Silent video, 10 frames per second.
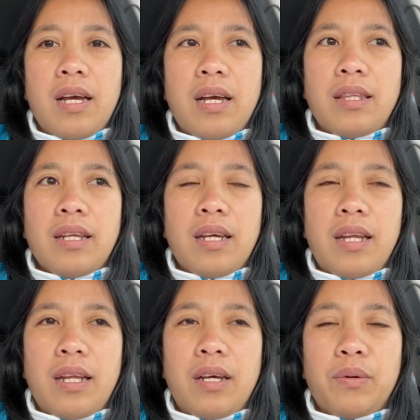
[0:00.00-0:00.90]
at
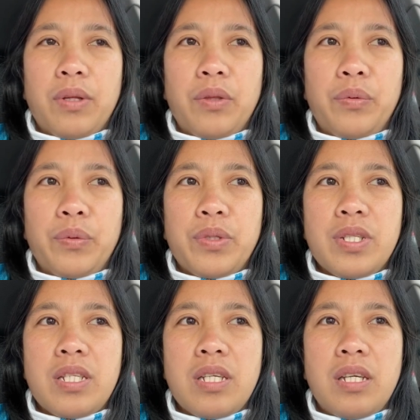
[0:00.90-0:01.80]
nakilala ko rin
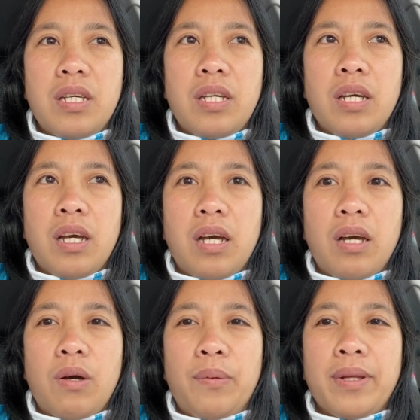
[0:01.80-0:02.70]
doon si
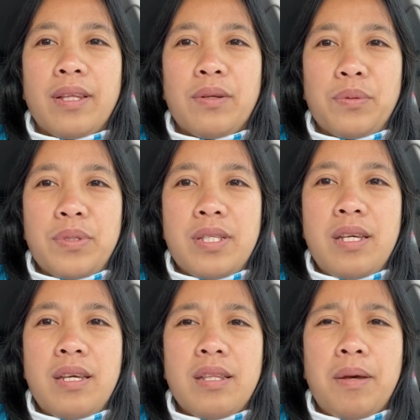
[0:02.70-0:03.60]
uh,
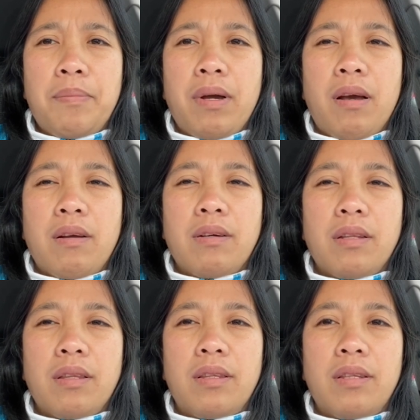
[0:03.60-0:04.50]
Watarusi,
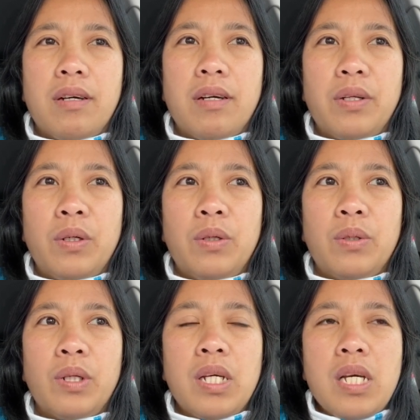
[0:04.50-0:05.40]
napakagandang ano,